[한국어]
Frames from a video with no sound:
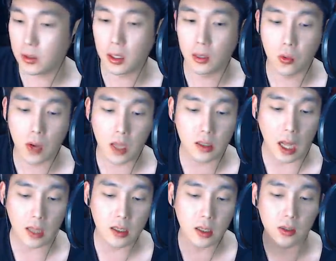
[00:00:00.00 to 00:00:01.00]
예, 동안은
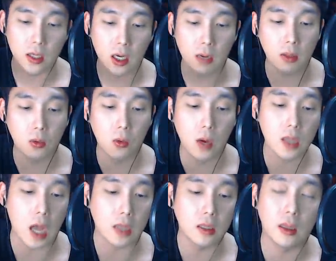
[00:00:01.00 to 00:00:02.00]
아니에요. 제가 봐도
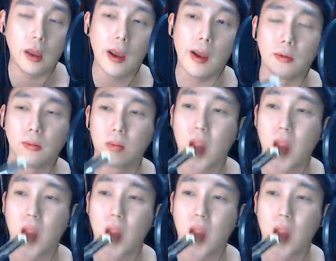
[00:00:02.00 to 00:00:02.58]
동안은 아닌데.